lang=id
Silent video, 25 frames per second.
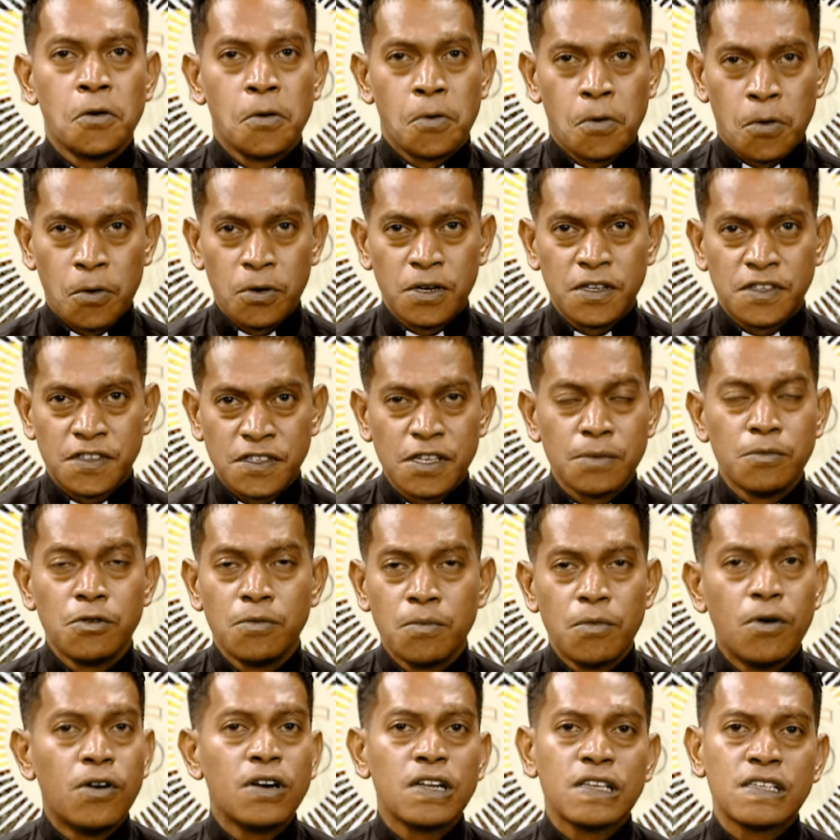simu
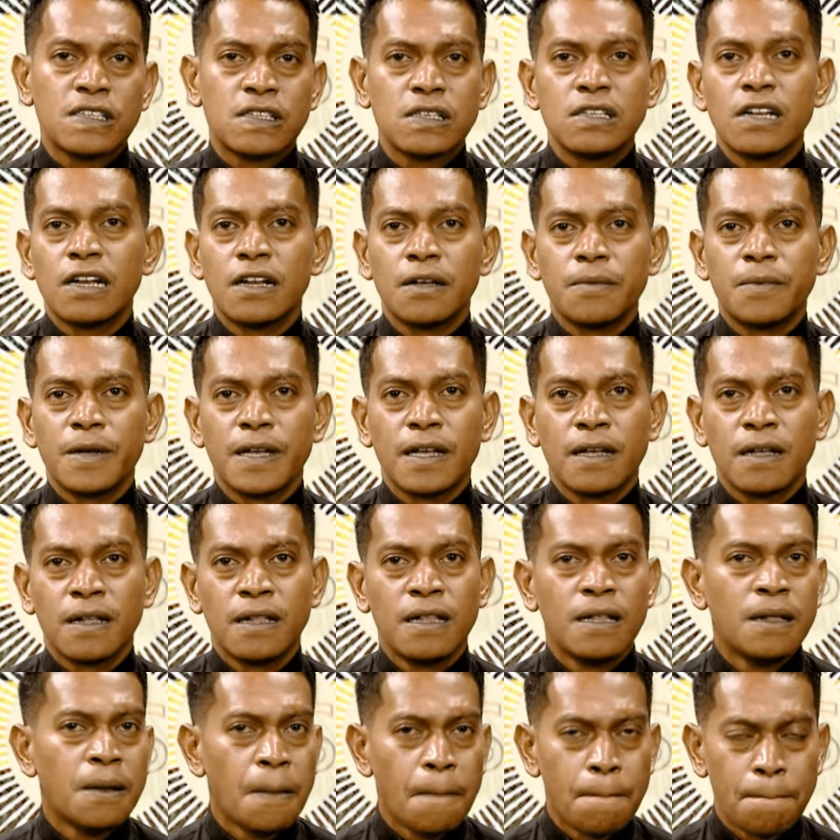mori sidane be
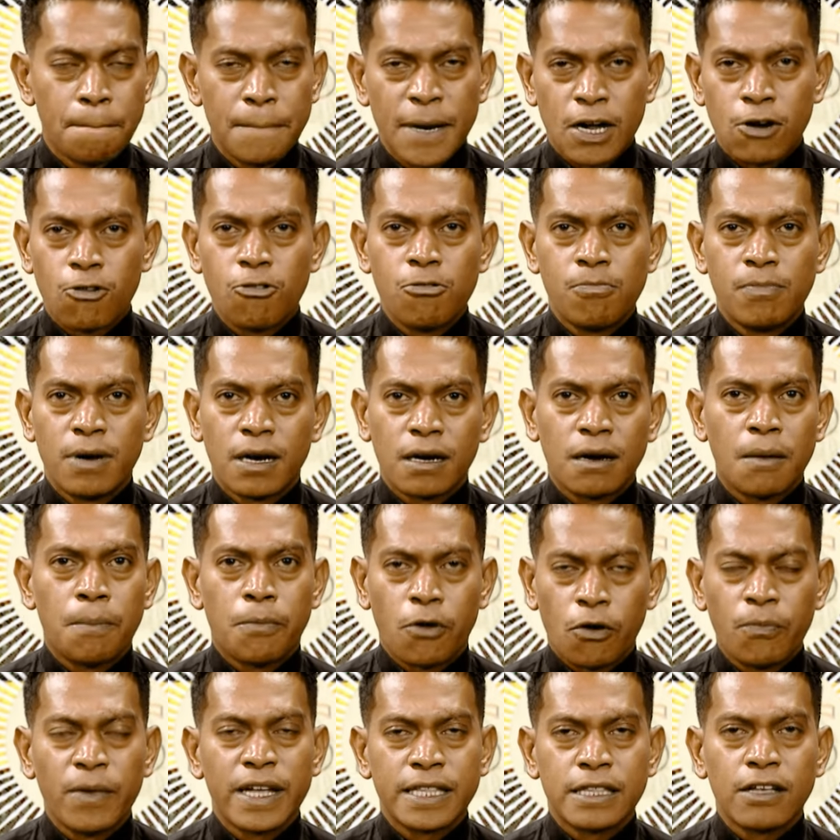maromak
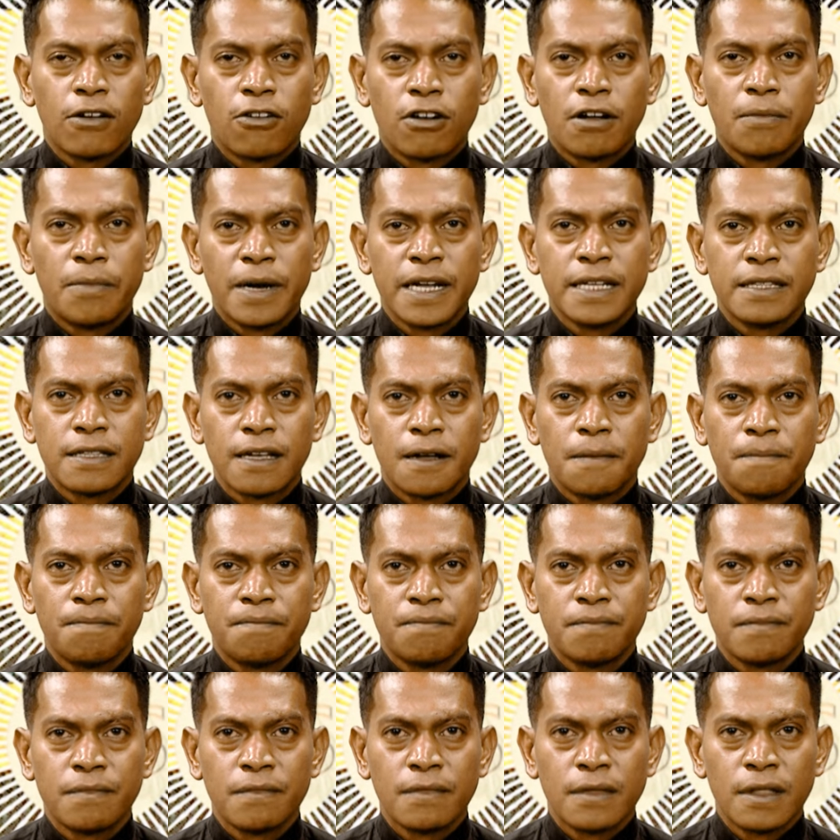promete ona ba ita,
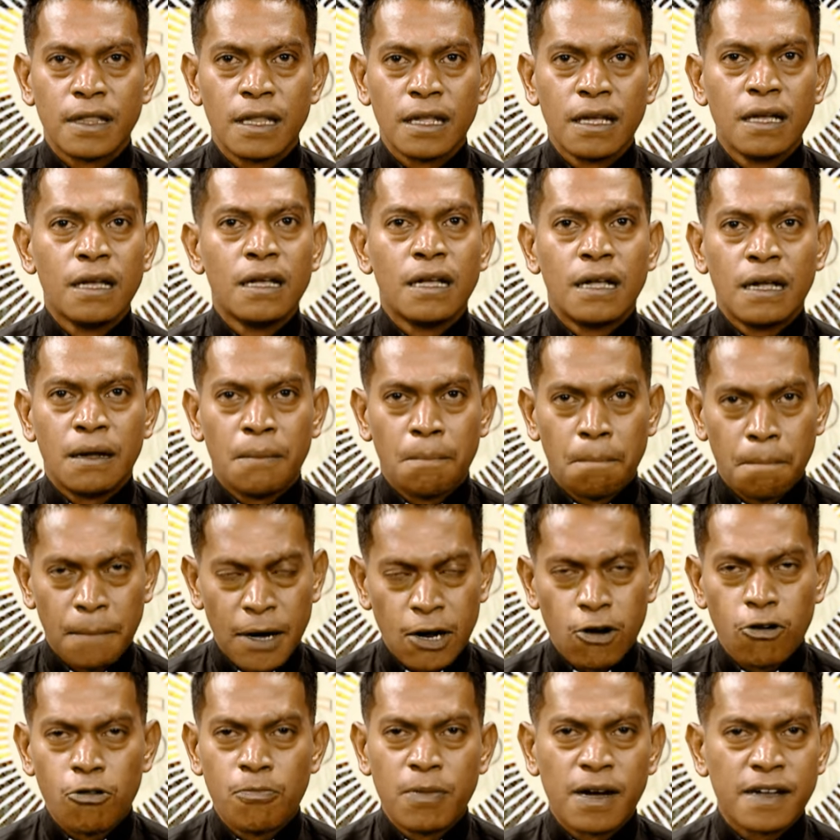
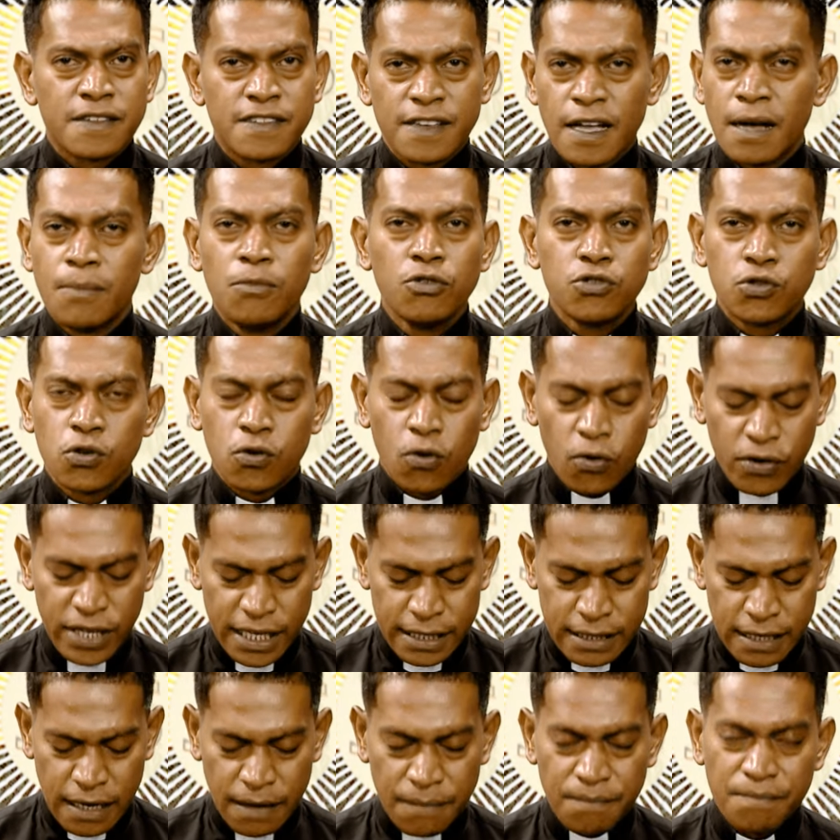maromak sehamutu ko
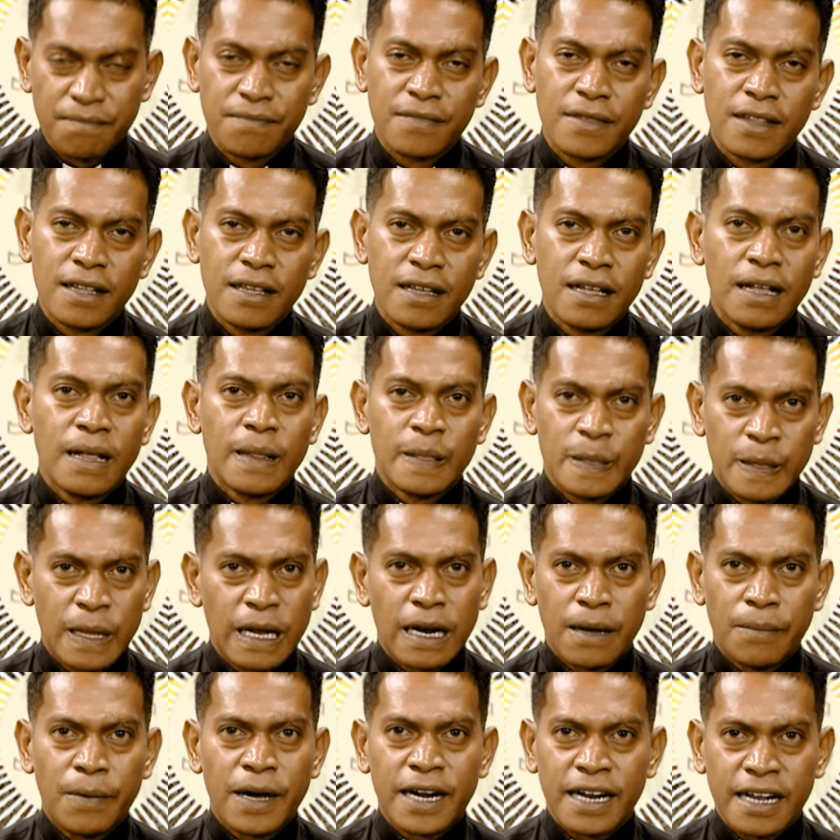ita
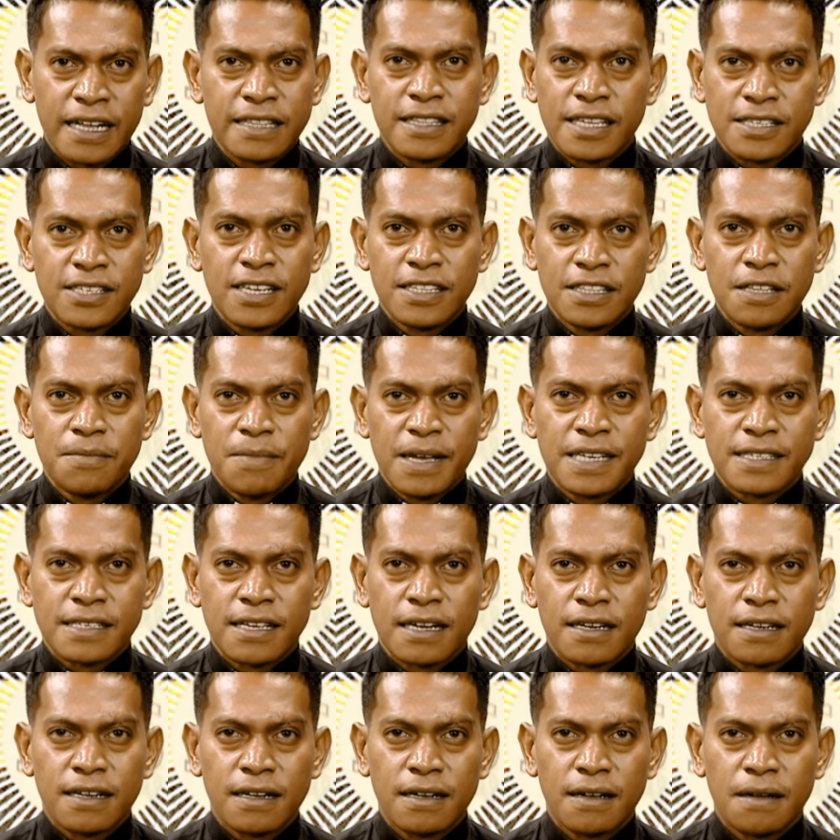dalabara kita sentimesak
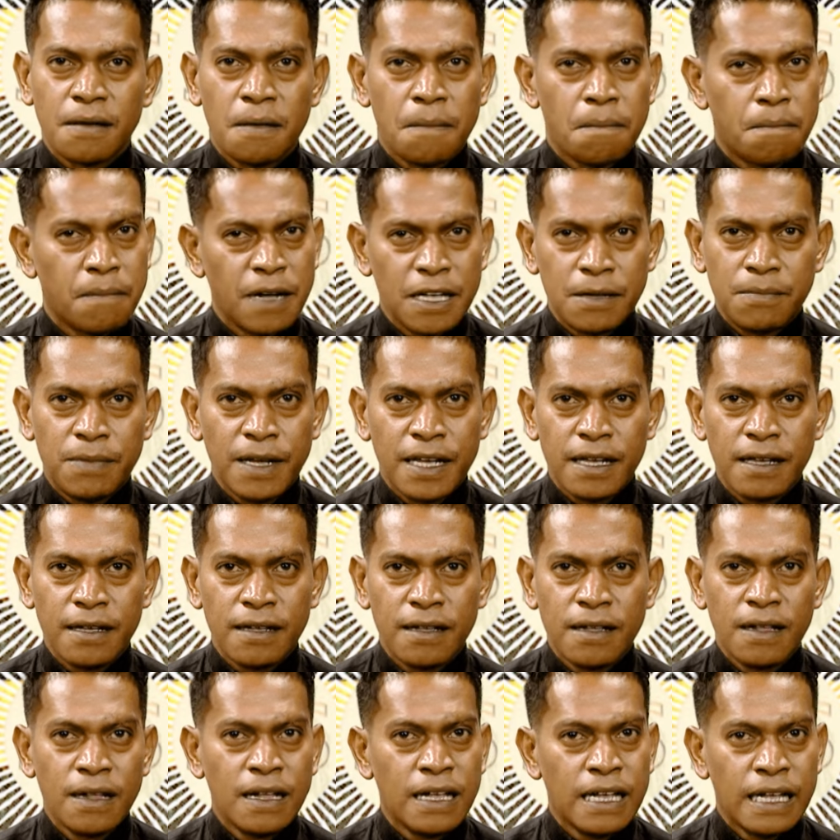maibe
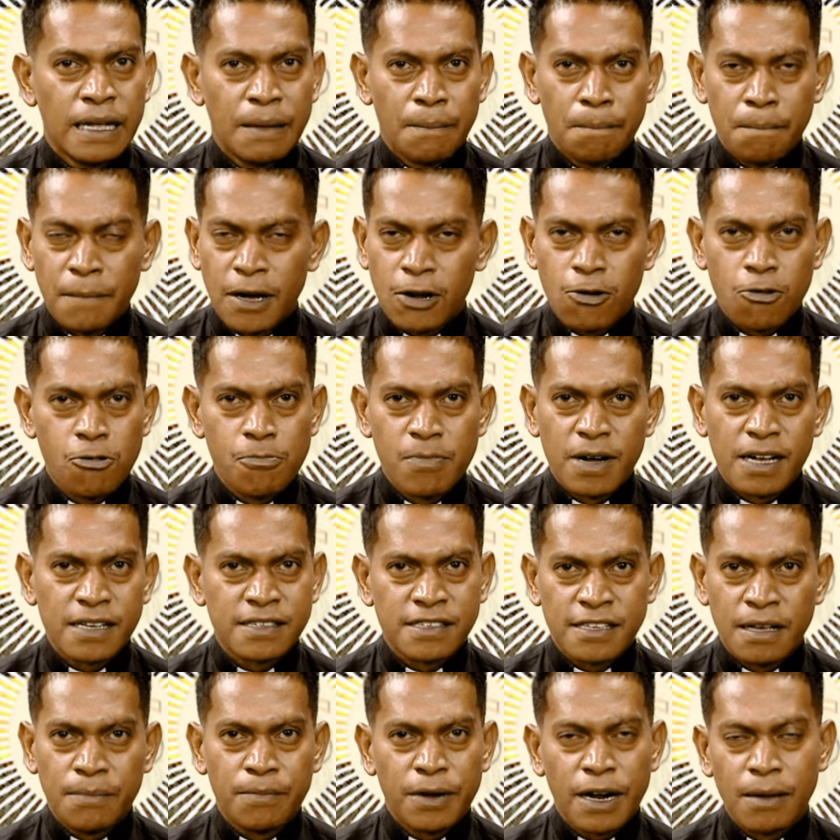maromak
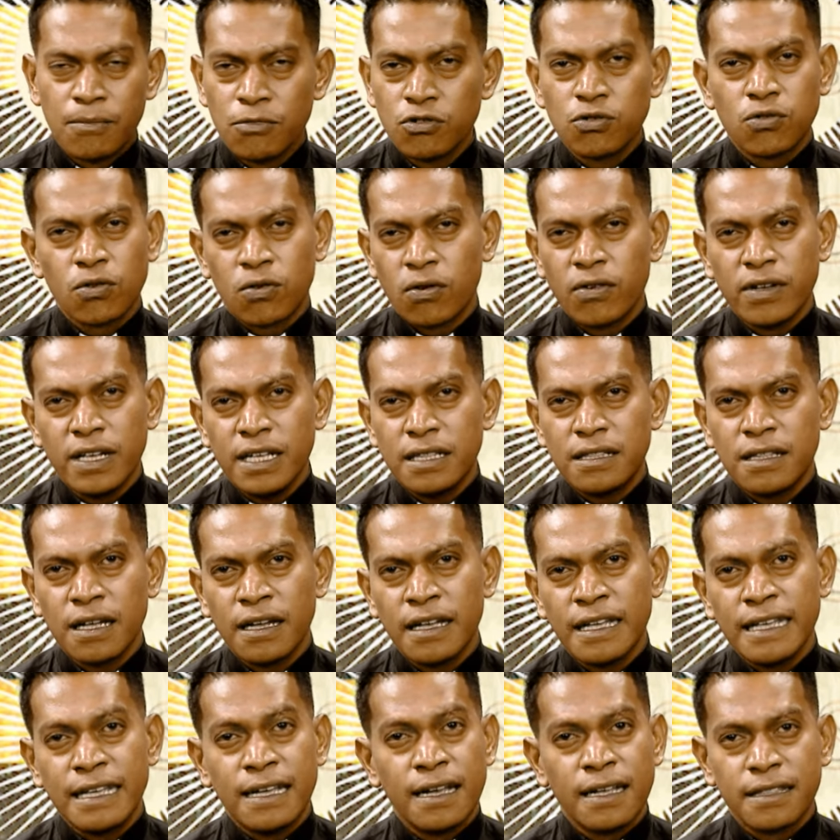sempre hamuto ko ita
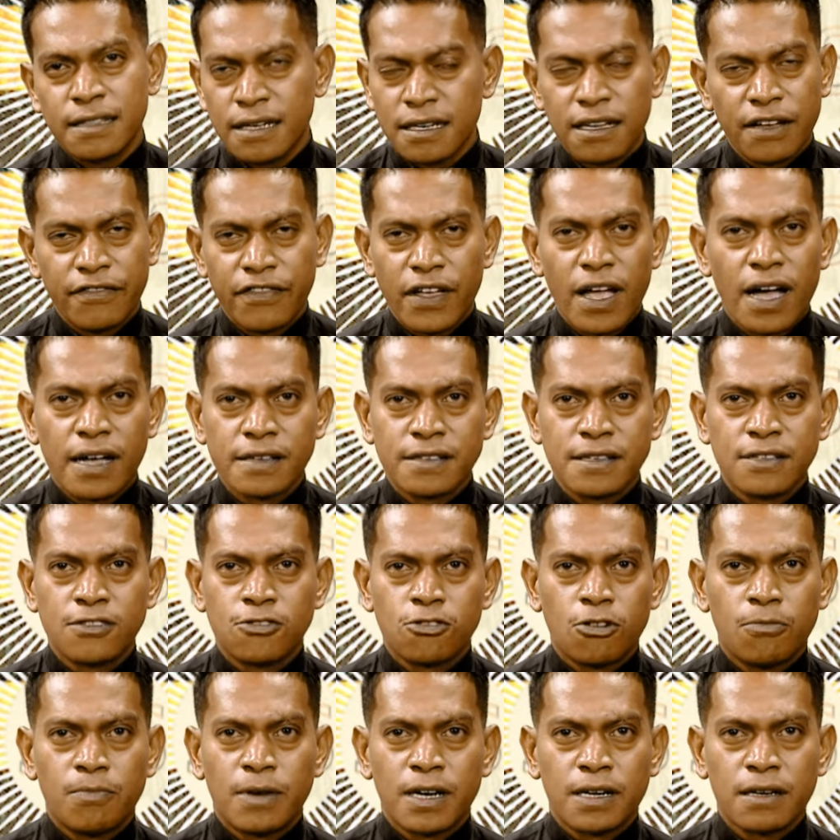i hete nia viazen
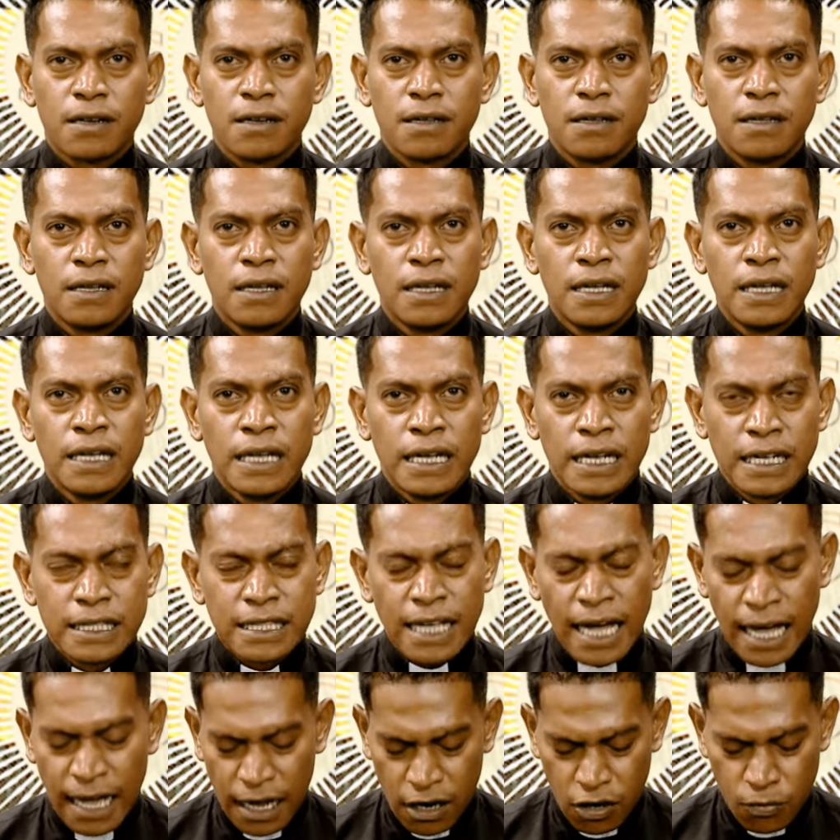tomaka. Ita
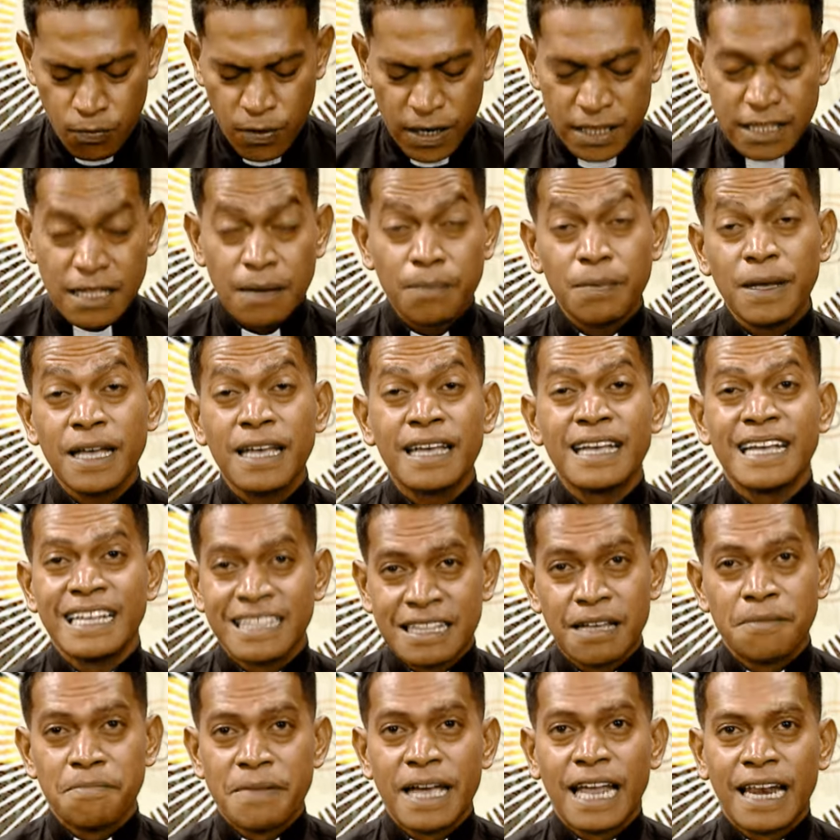halo buat nebe ita
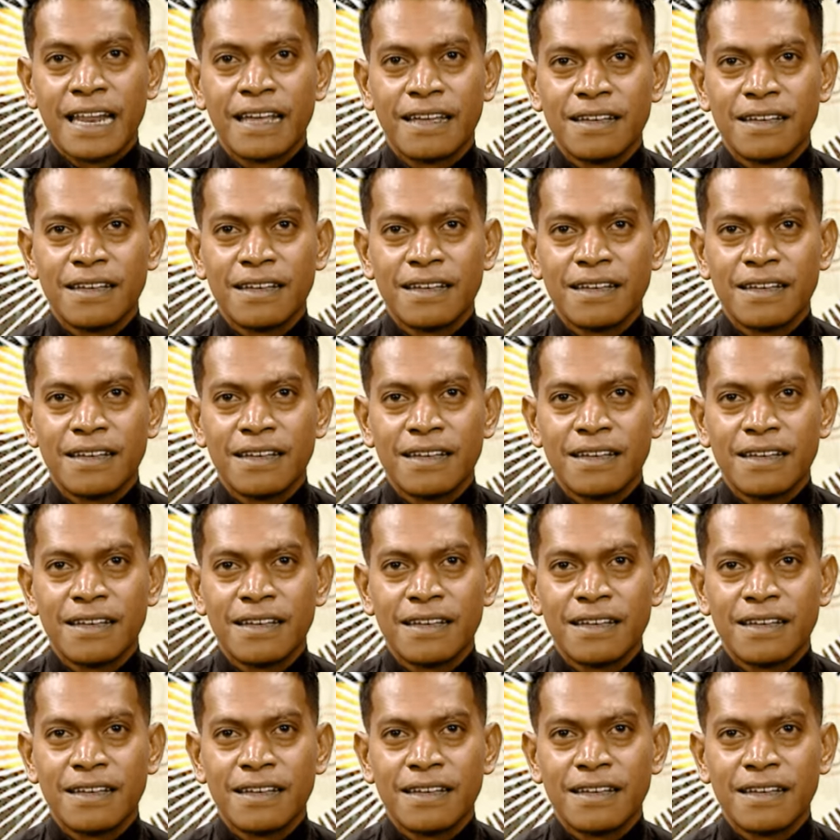bele.